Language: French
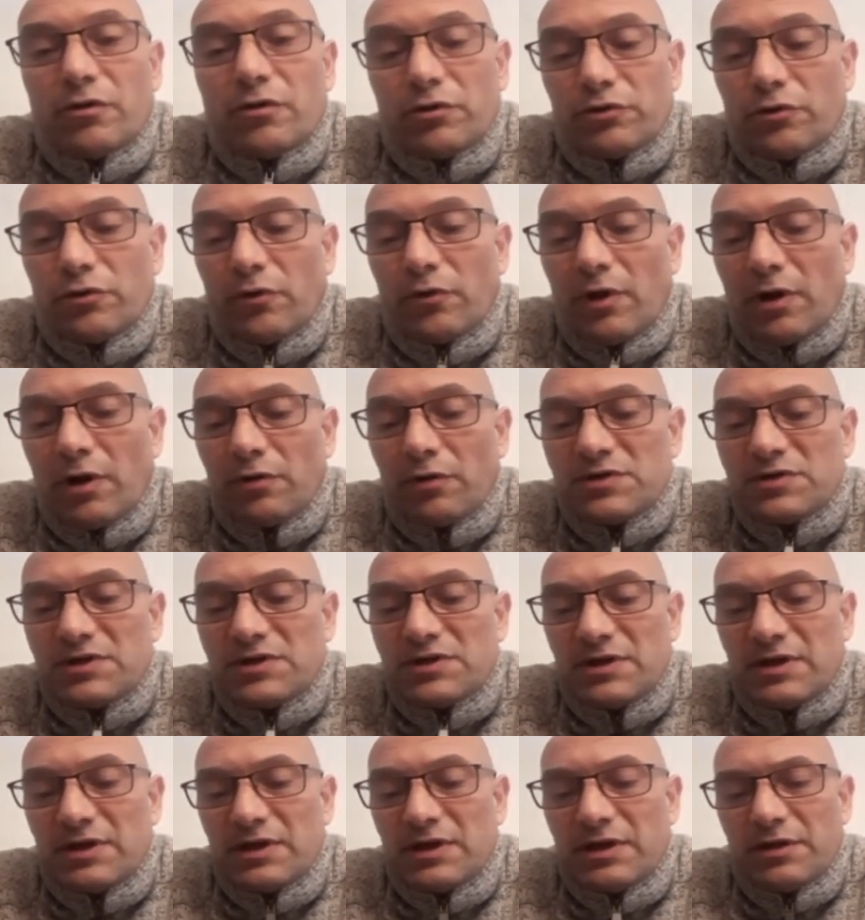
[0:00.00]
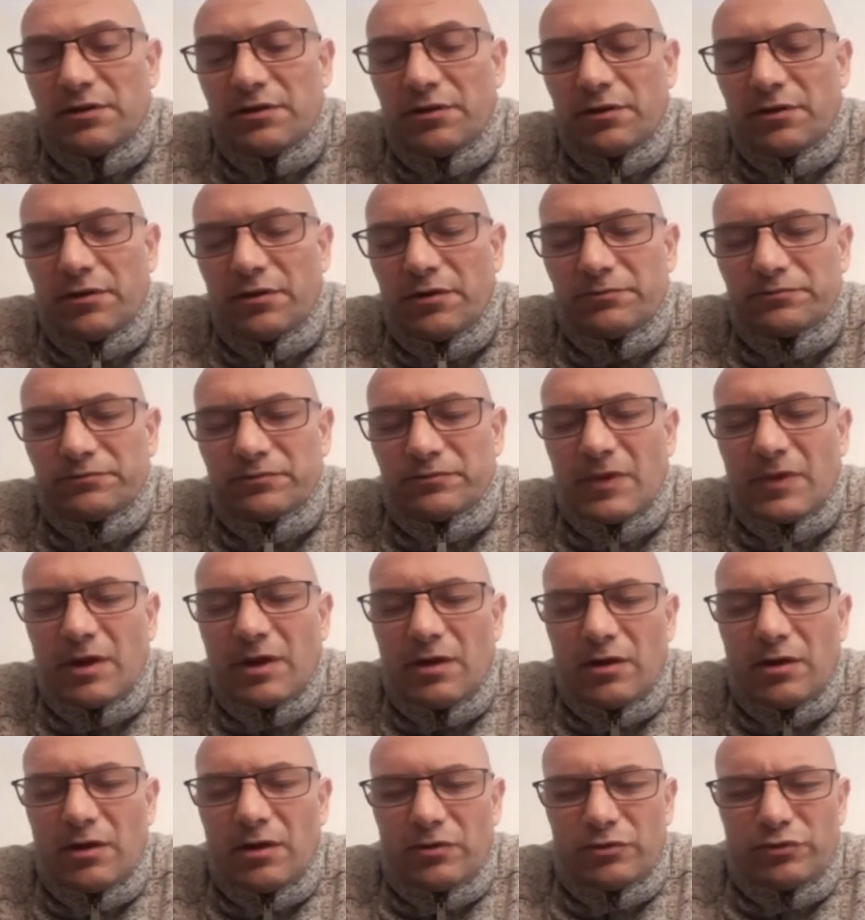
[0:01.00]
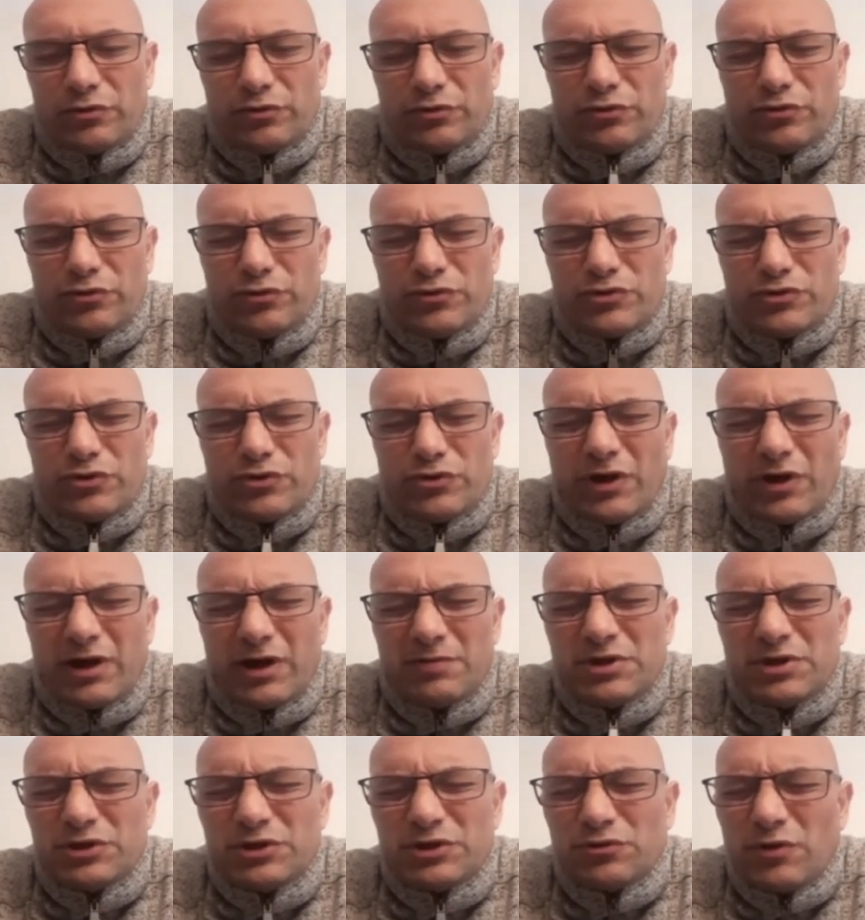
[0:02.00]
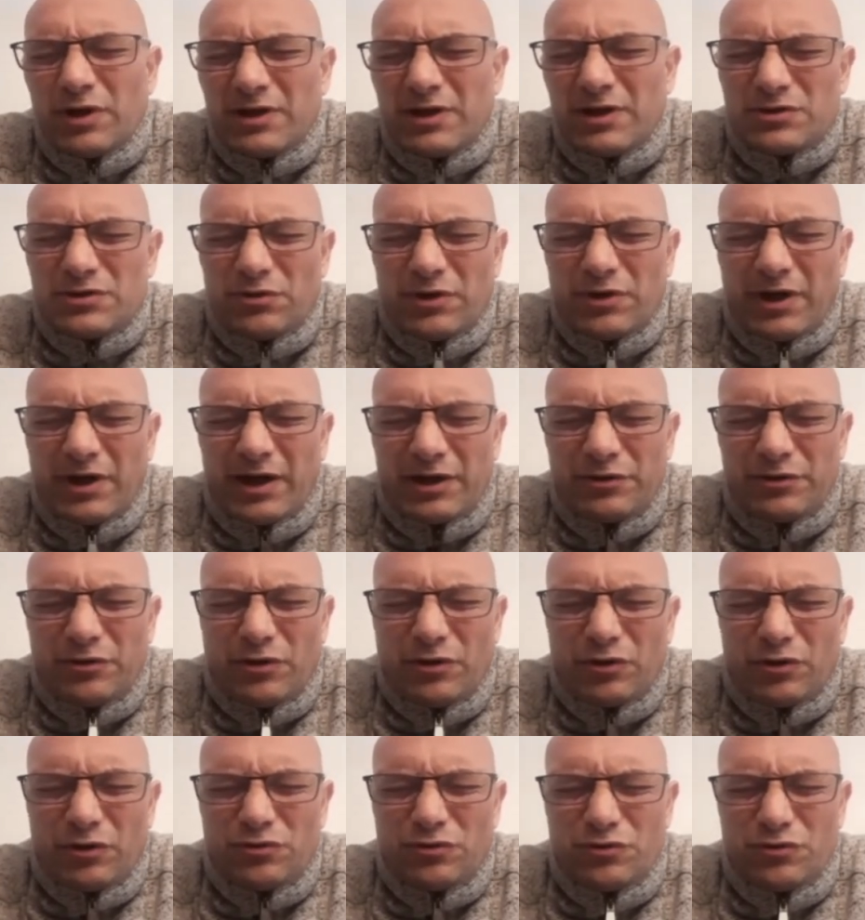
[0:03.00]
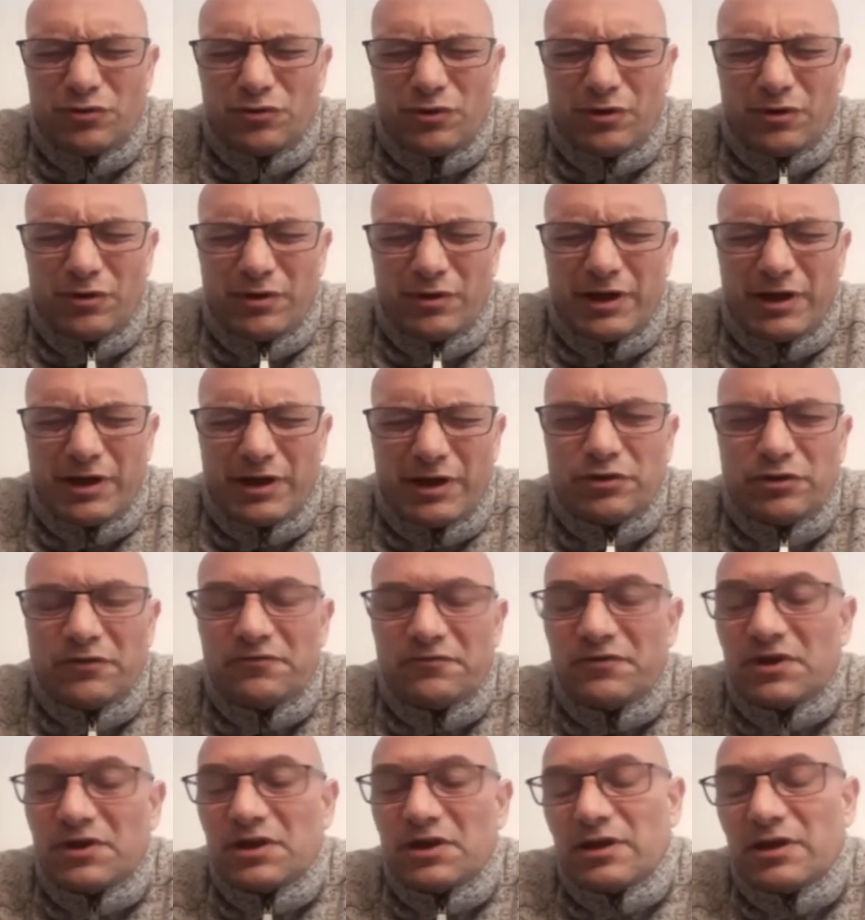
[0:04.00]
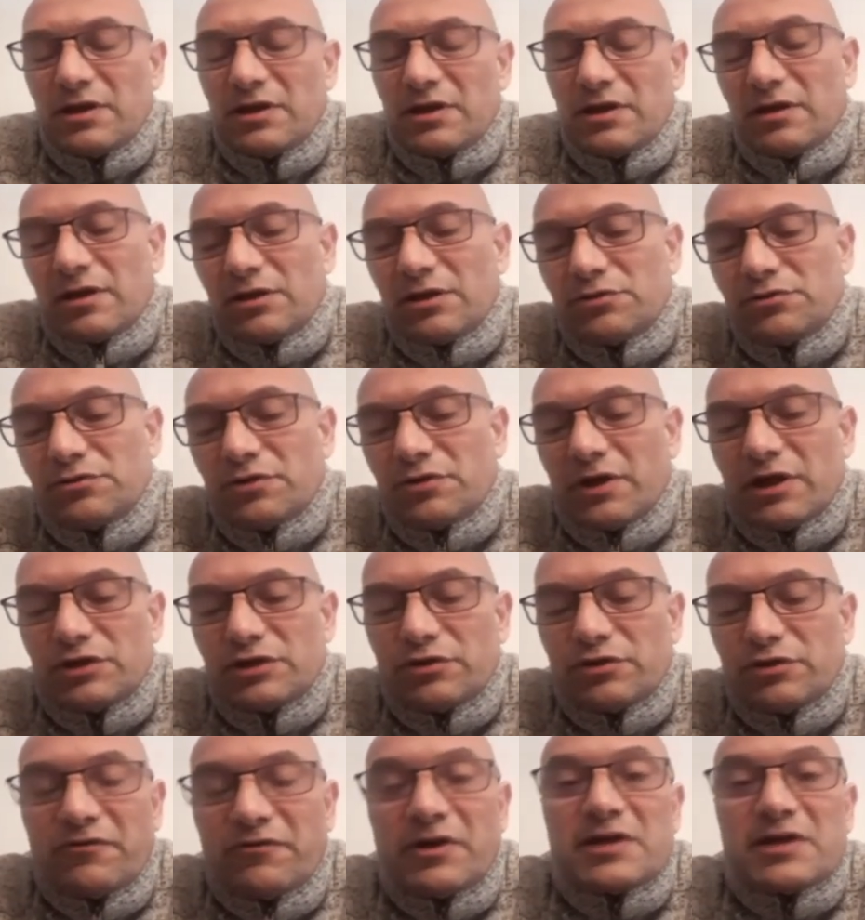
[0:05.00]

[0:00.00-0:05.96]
On aura aussi deux autres albigeois qui sont créateurs du Age of Viking et du Age of